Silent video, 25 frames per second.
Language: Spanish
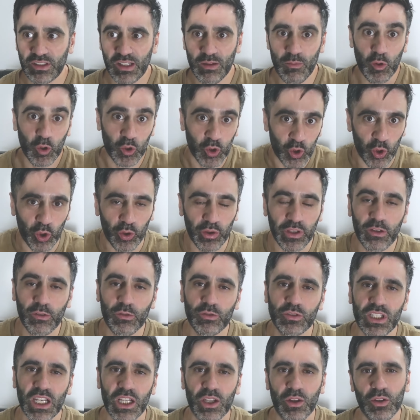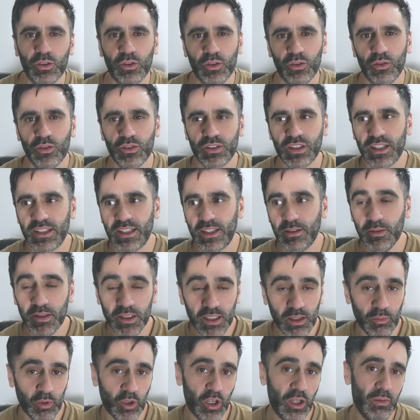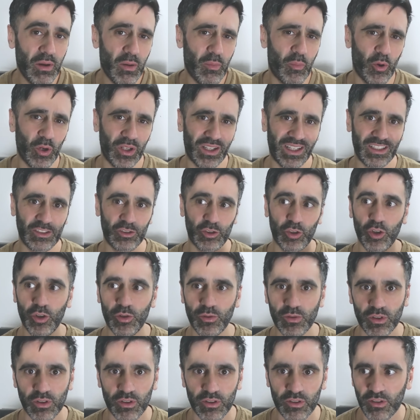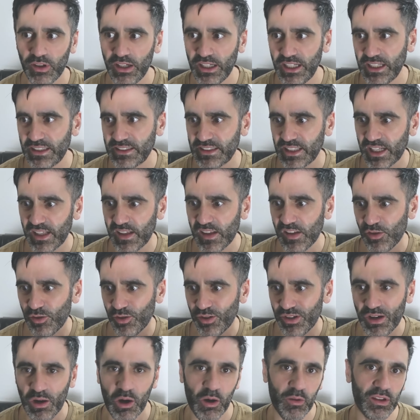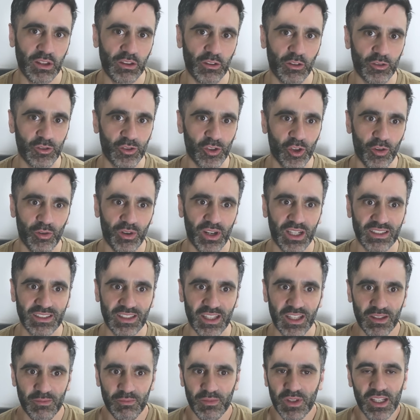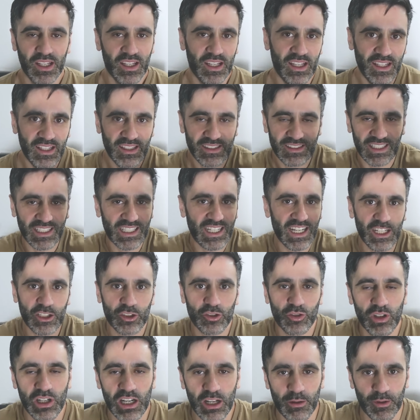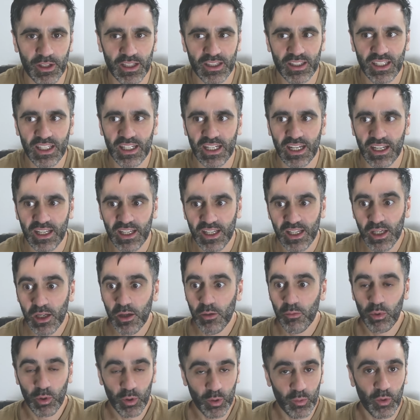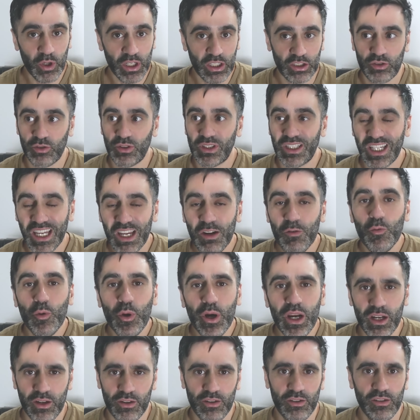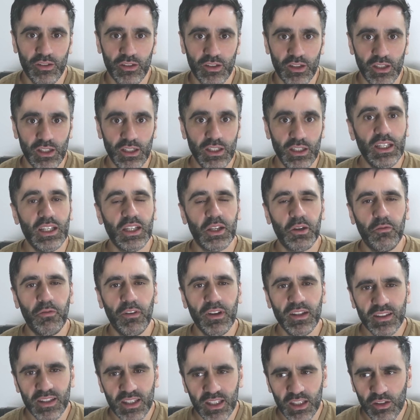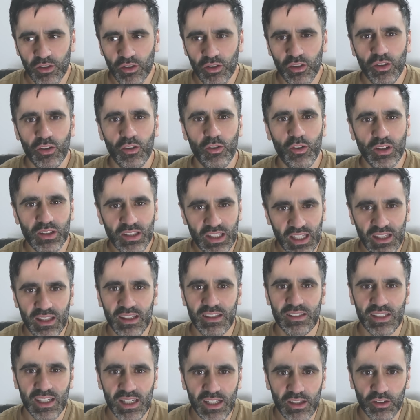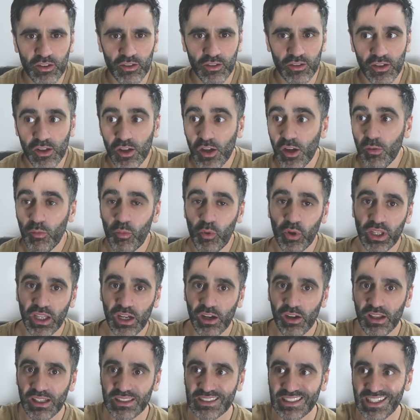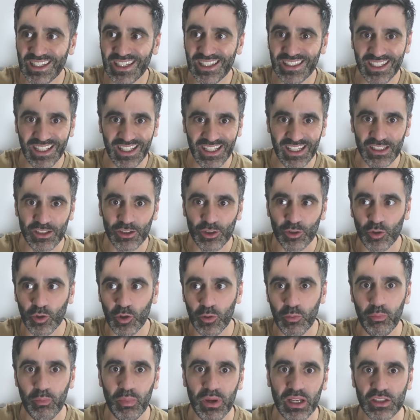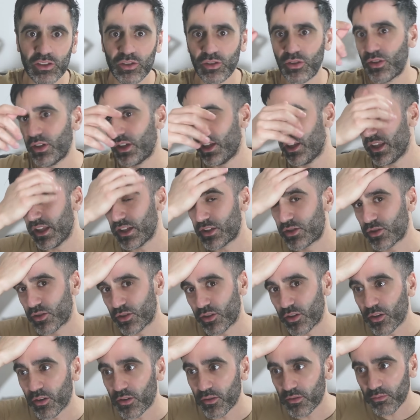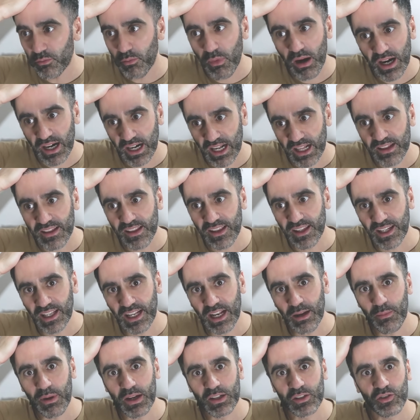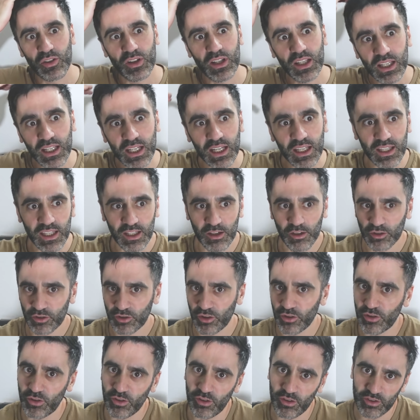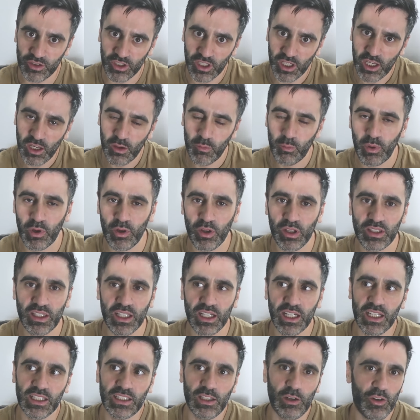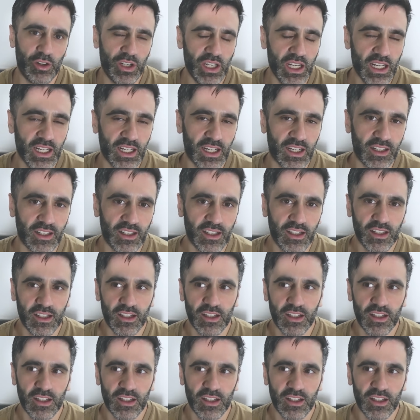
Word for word: Estamos todos denunciando esto constantemente, pero además porque es obvio, no hay que estar adentro y no haber visto el sobre, se, se cae sola la mentira. Pero por eso, qué bueno que Fantino lo esté diciendo. Porque ahora lo dice alguien de adentro con peso y de hecho más grande que la mayoría de los otros periodistas que te lo niegan.